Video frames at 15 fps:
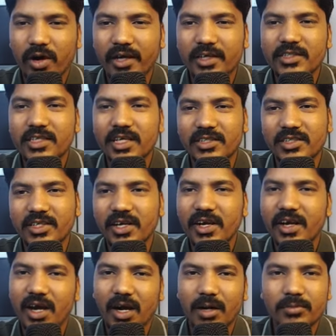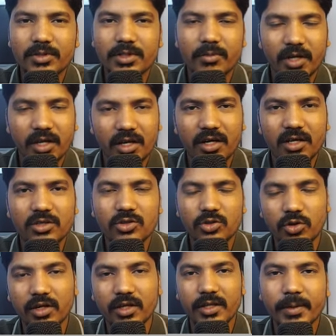इस कैसे हैं आप सभी का
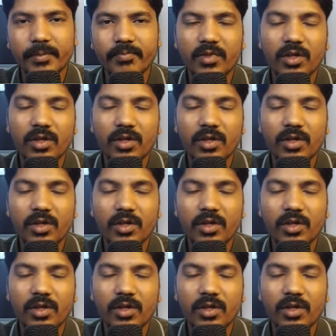स्वागत है